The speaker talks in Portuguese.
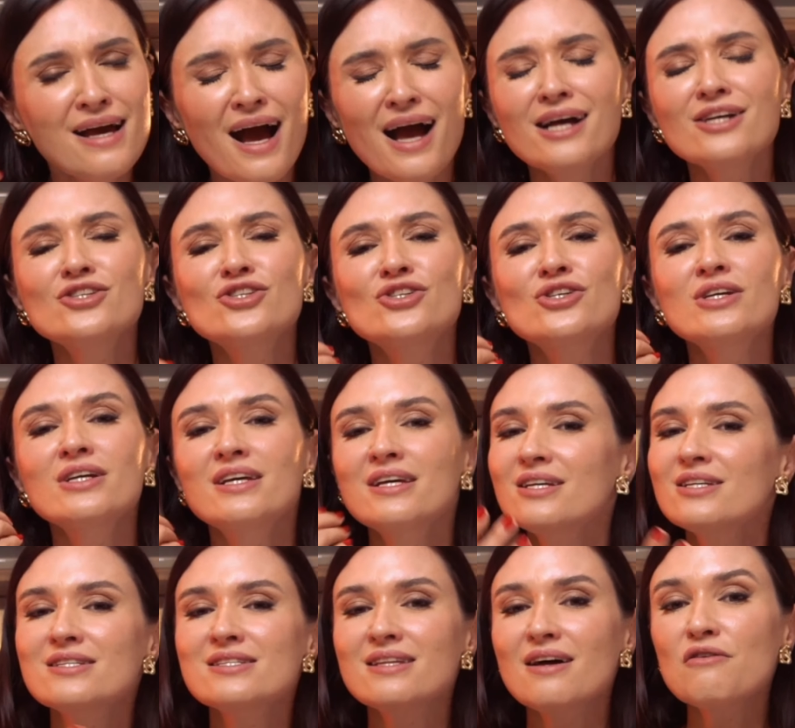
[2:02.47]
ache que
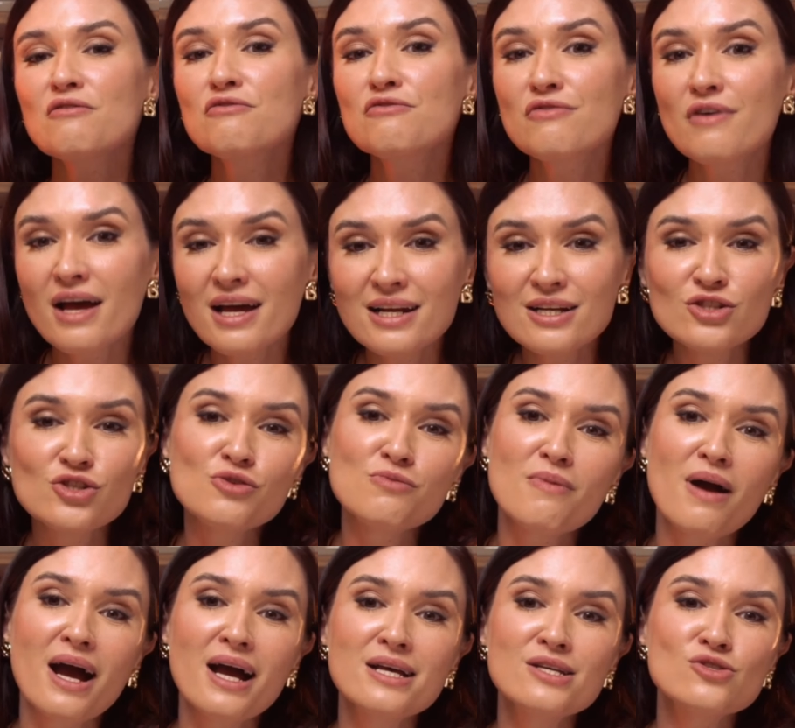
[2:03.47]
está velha
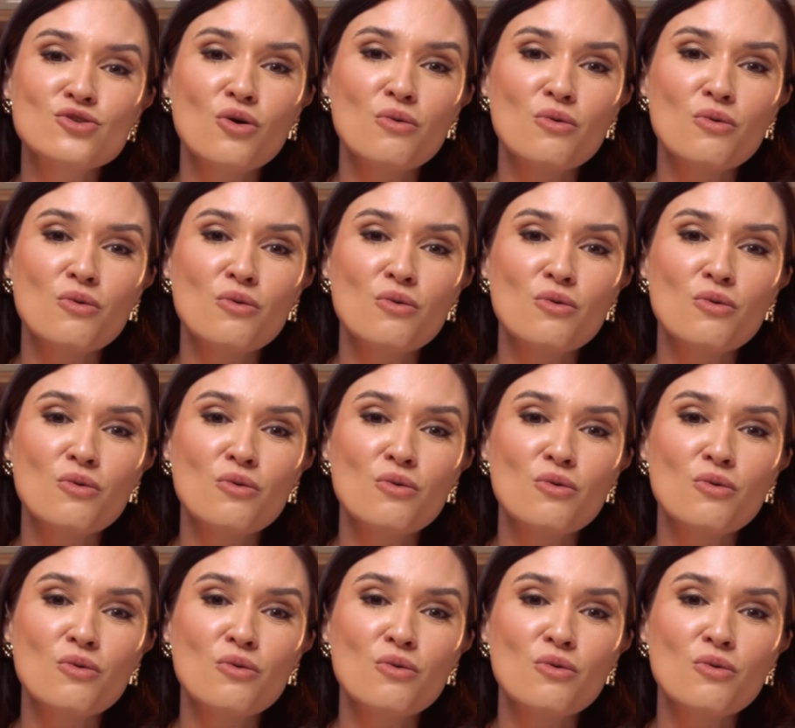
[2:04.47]
demais